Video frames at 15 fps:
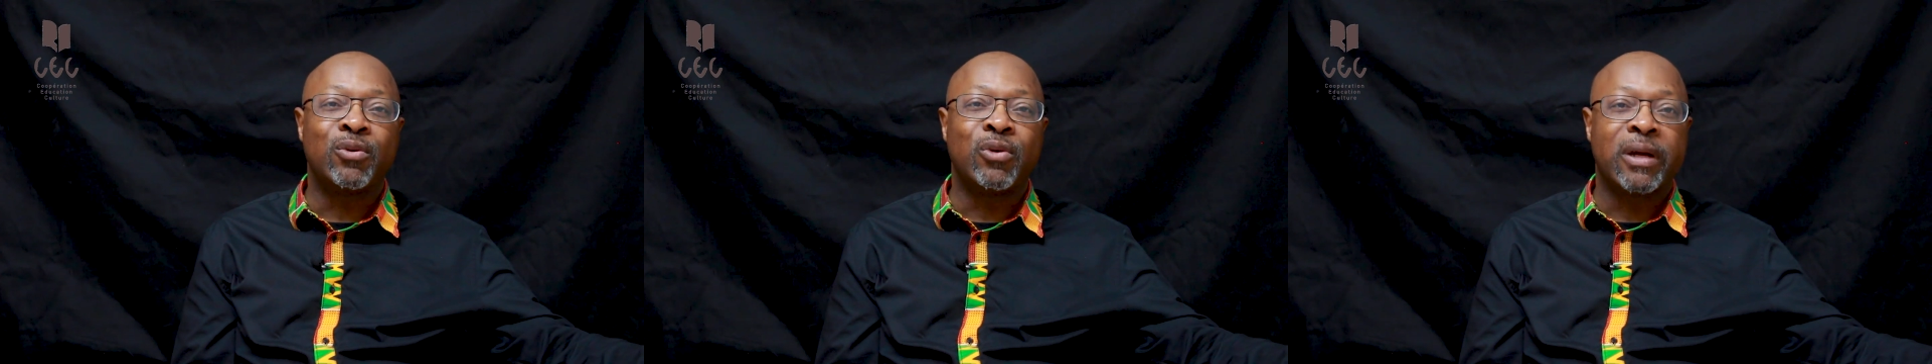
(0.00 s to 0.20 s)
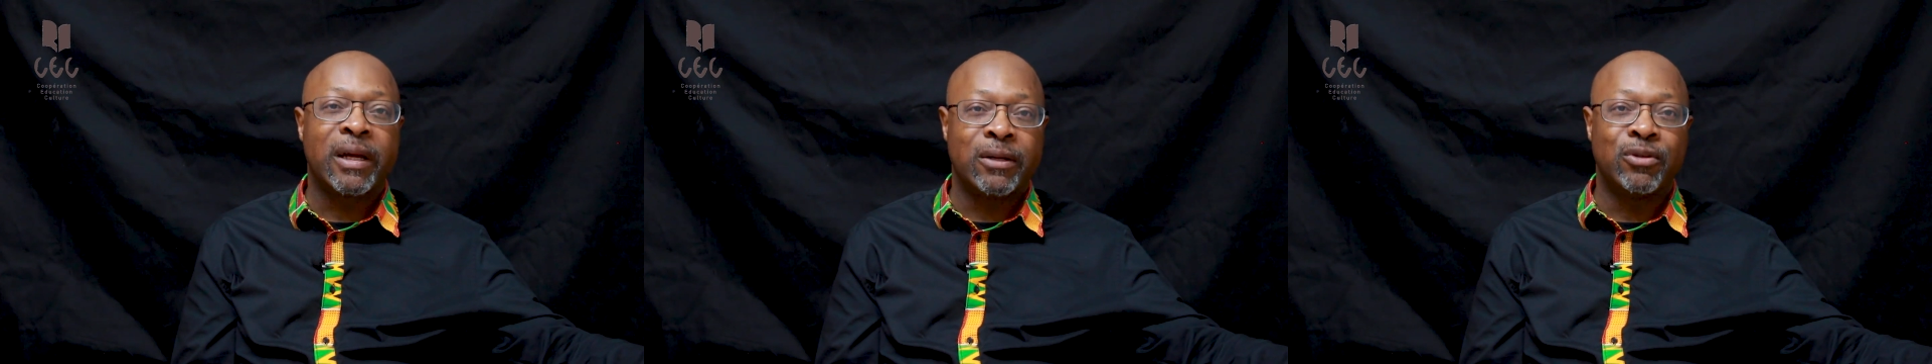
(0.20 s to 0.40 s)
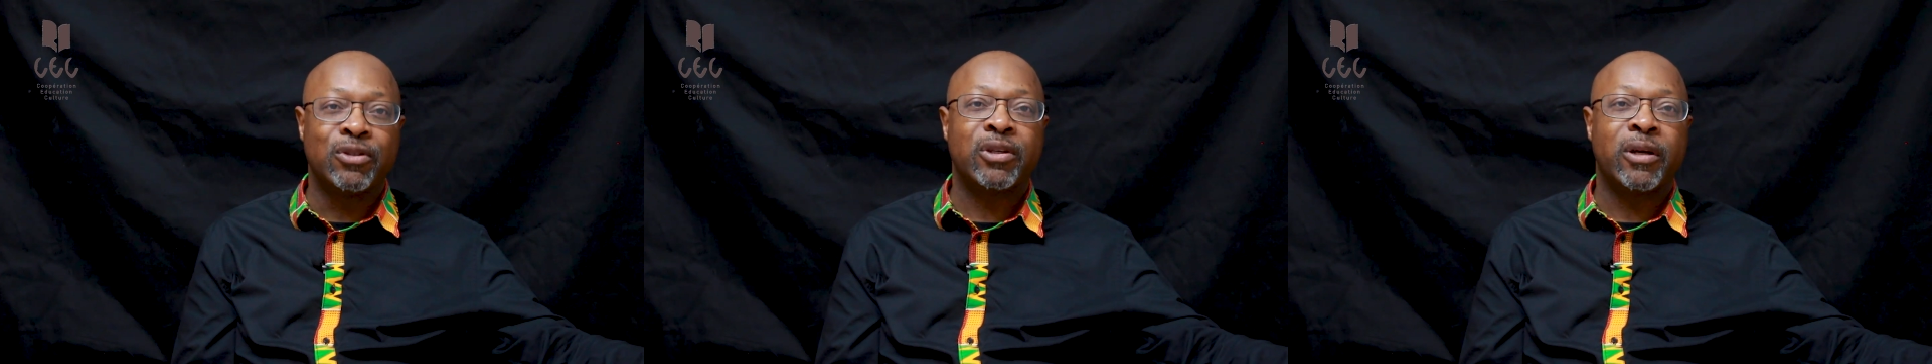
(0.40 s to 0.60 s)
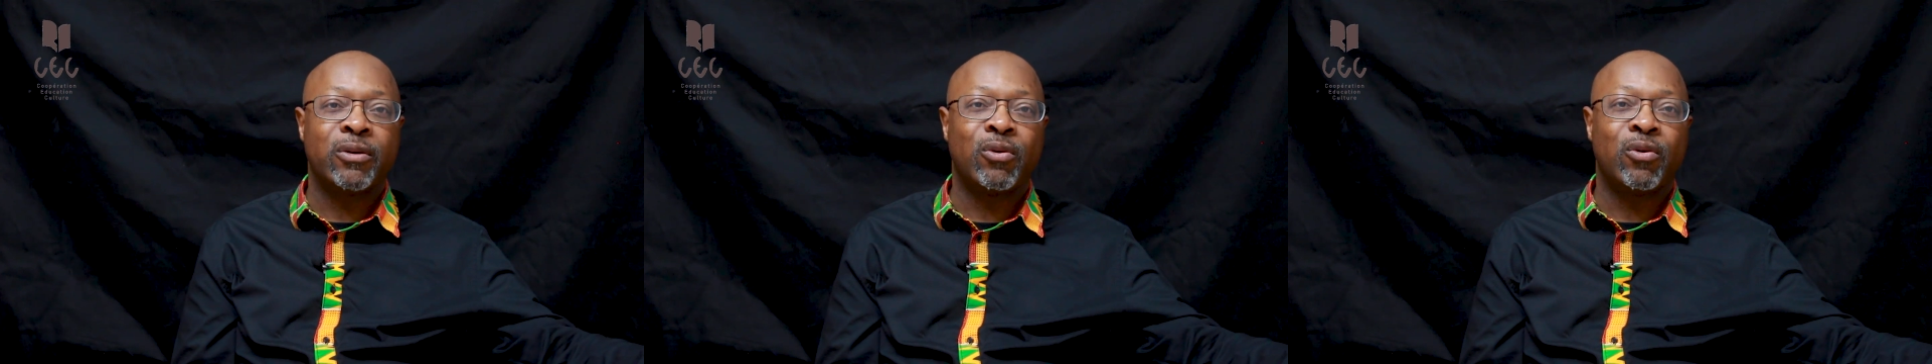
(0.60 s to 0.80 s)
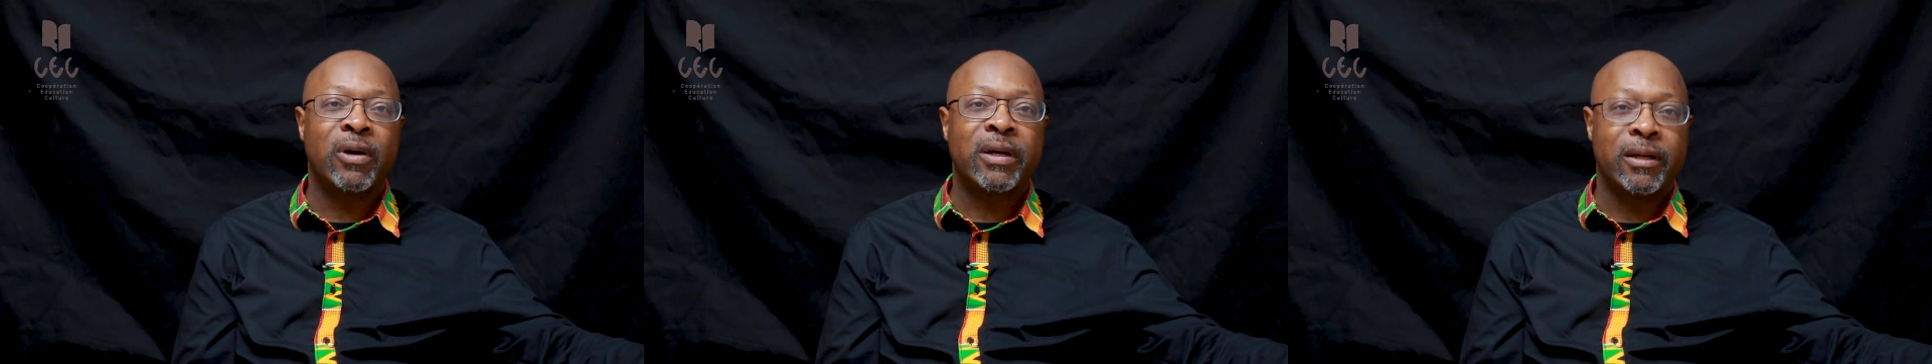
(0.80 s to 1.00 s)
locales de
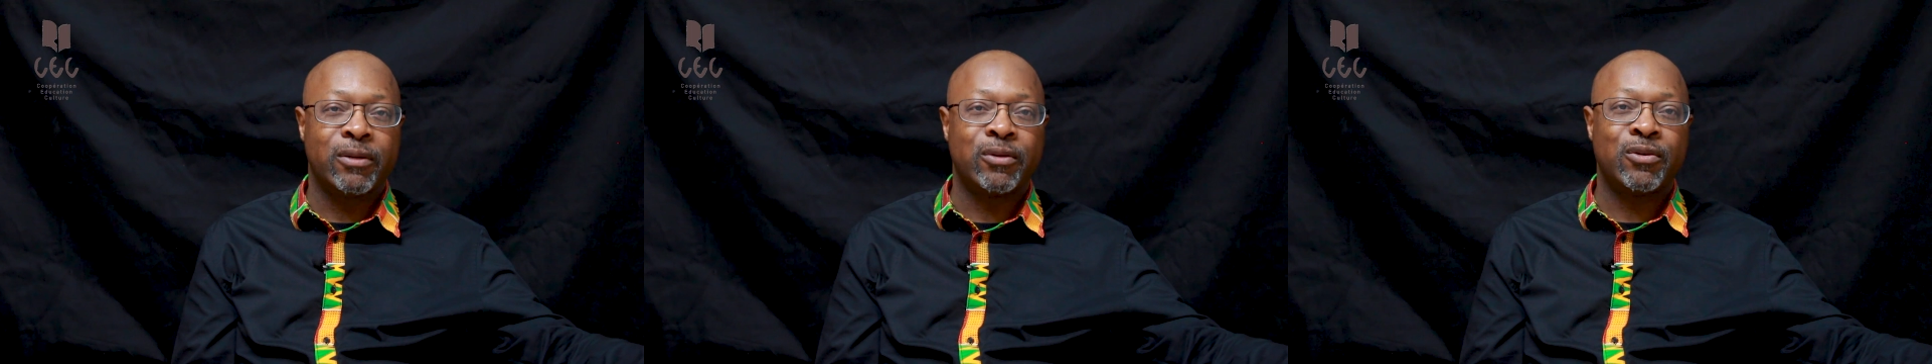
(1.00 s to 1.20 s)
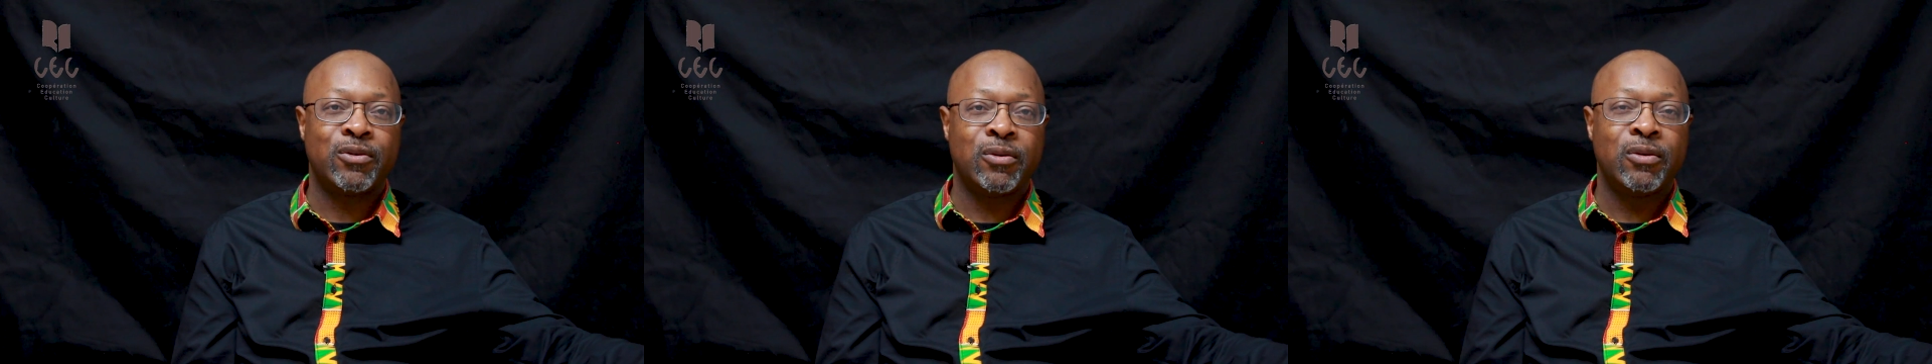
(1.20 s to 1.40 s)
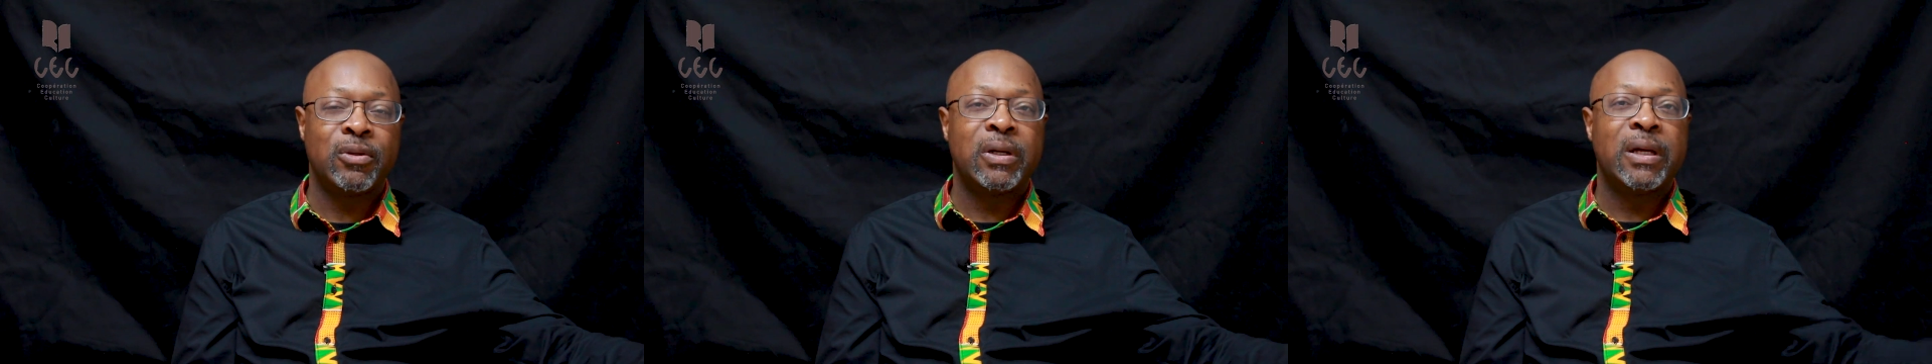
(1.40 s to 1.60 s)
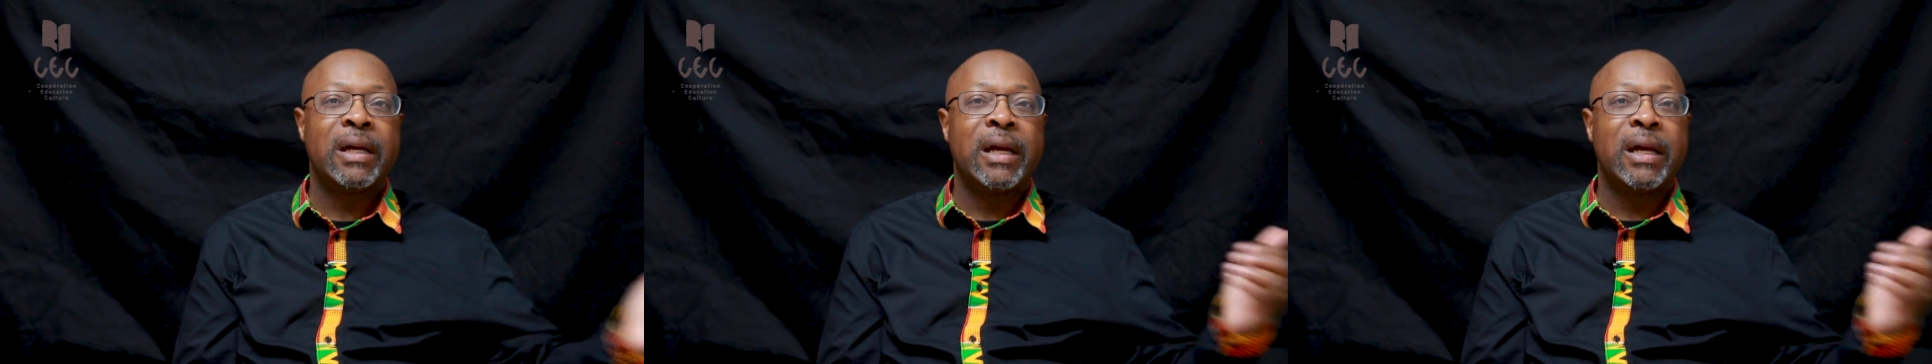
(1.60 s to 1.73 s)
Charleroi, quelques-unes.